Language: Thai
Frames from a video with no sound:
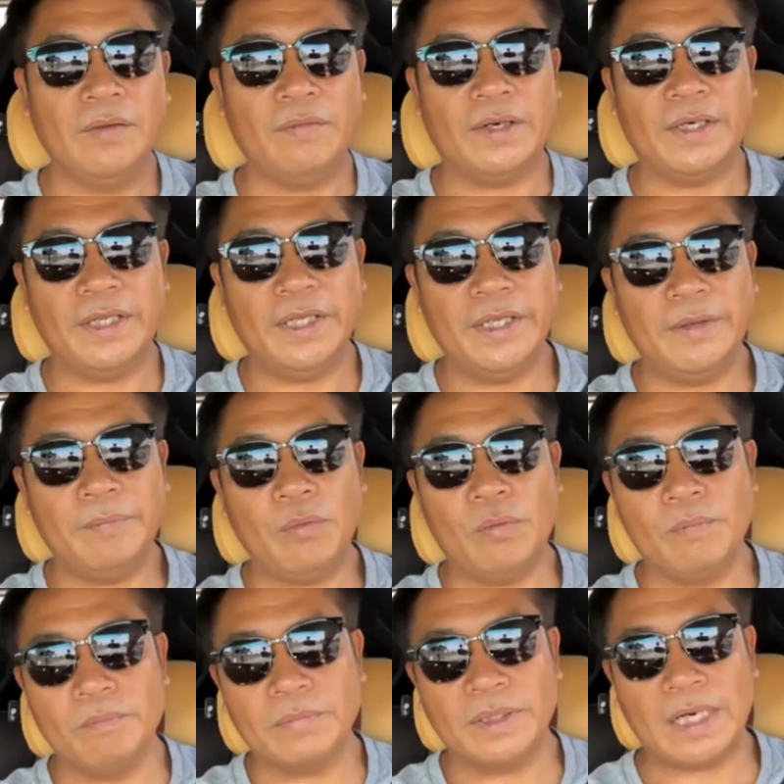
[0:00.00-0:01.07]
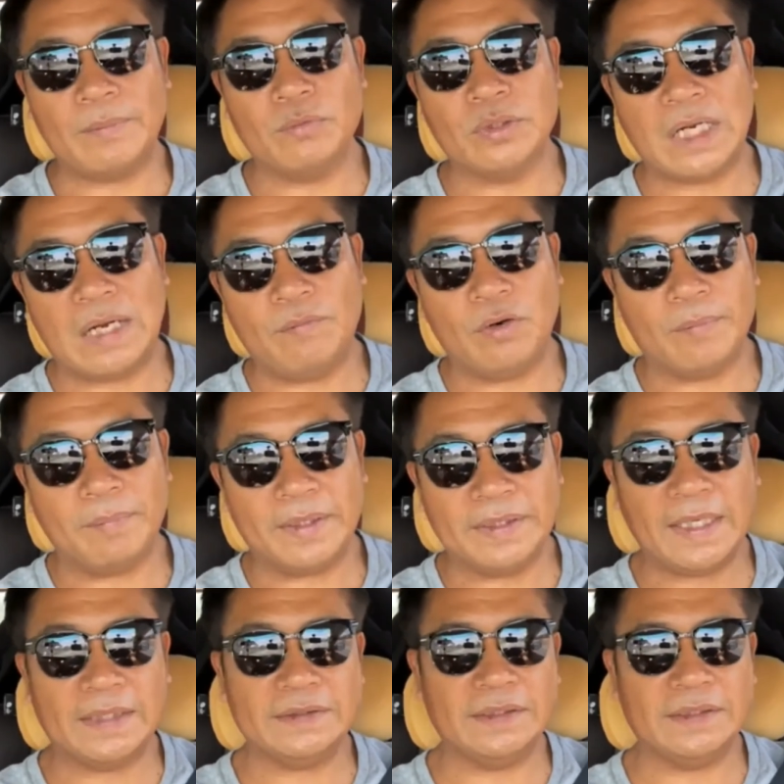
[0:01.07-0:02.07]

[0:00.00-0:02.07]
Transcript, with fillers: วันนี้ผมทนายบุญถาวรปัญญา